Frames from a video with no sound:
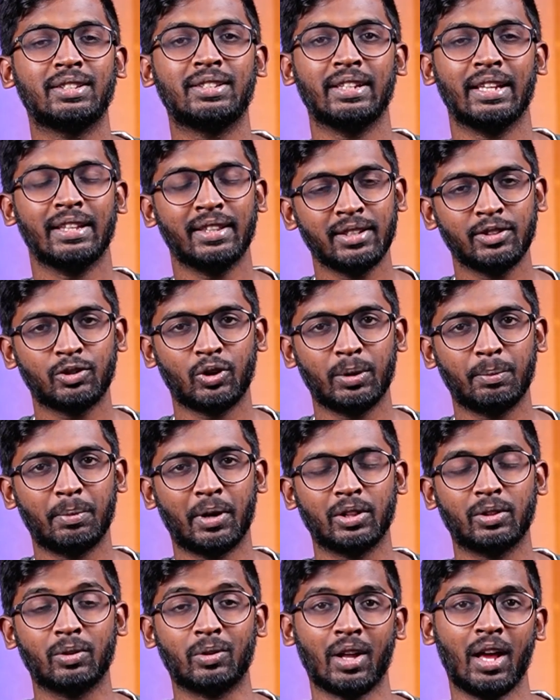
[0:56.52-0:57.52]
ஆச்சு எதுன்னு சொல்லி
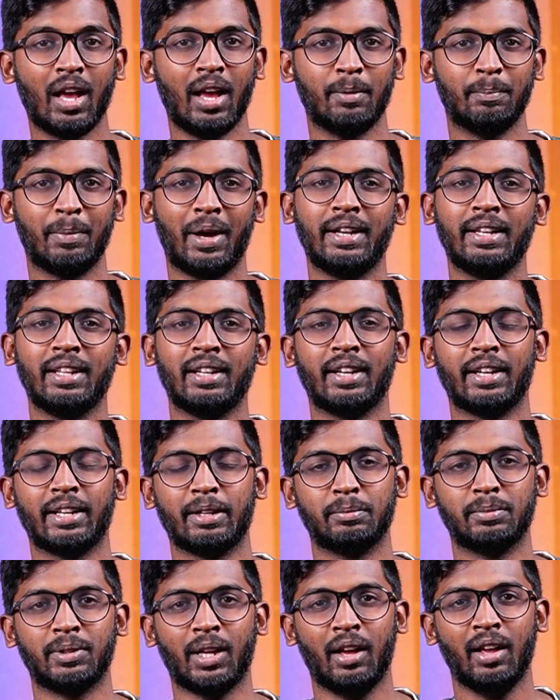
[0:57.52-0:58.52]
பார்த்தோன்னா பேட்டிங்
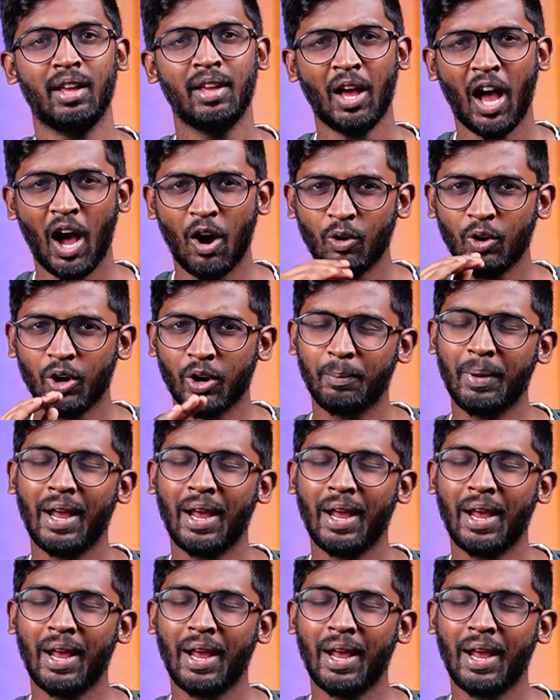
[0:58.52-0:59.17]
லைனப் தான் அவங்களோட